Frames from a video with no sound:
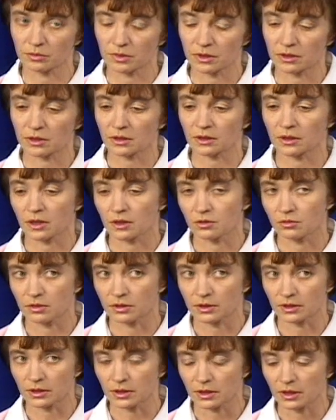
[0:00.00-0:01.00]
имеет
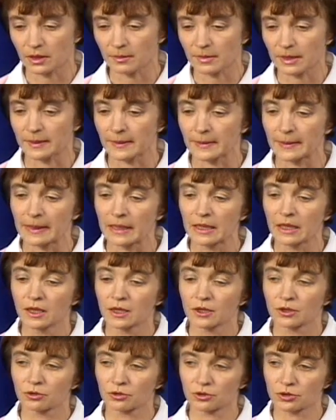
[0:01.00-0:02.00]
алкоголик и наркоман.
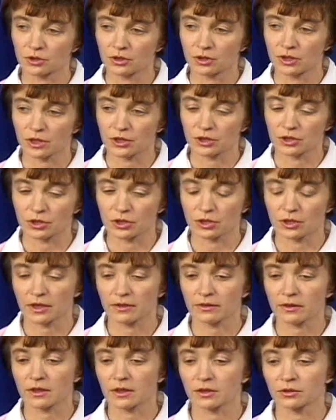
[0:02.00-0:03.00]
Точно так же
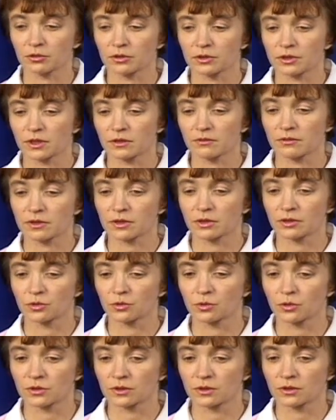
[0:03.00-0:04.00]
человек, который зависит
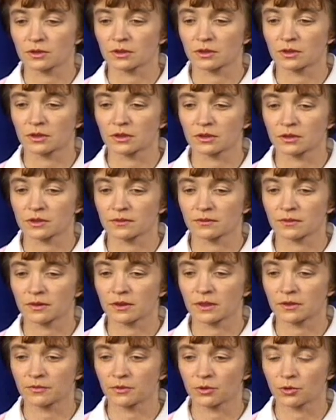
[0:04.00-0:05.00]
от э,
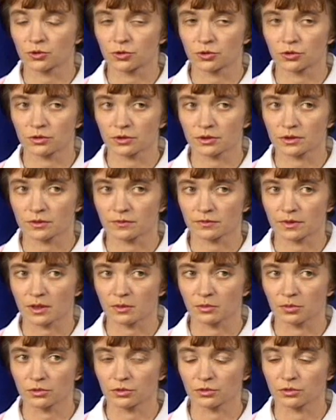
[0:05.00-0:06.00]
своей включенности в
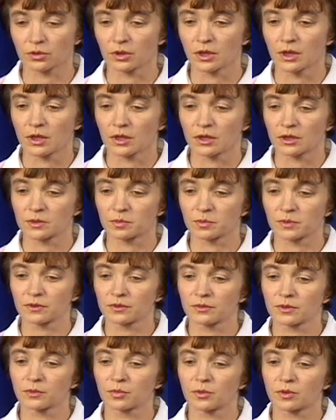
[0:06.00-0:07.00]
работу,
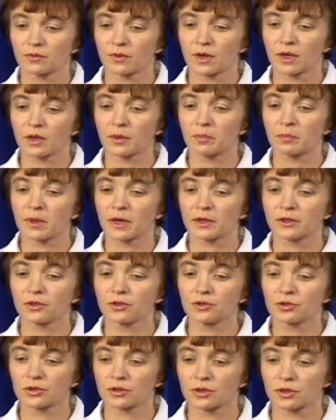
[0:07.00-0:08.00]
испытывает буквально
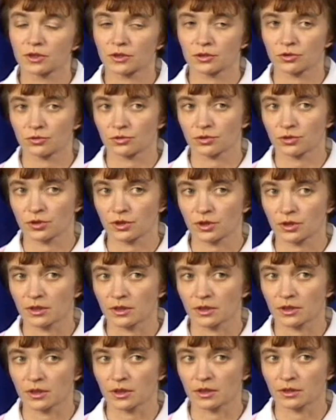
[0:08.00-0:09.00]
панические
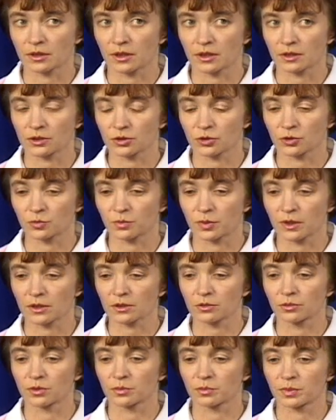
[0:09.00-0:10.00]
ощущения, когда mm
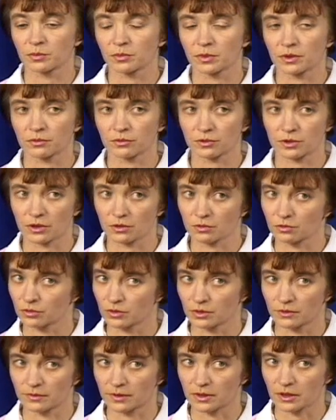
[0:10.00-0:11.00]
наступает, ну, например, его
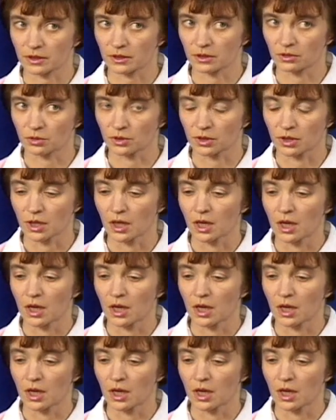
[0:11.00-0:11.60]
законный выходной.